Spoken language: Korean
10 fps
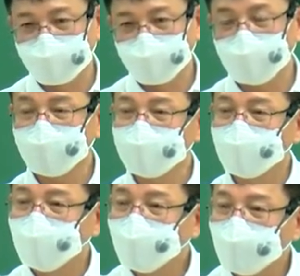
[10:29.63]

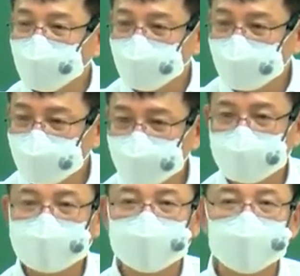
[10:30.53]
거기도
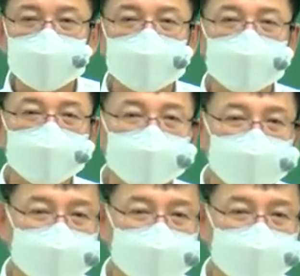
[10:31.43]
효력이 생긴다고 돼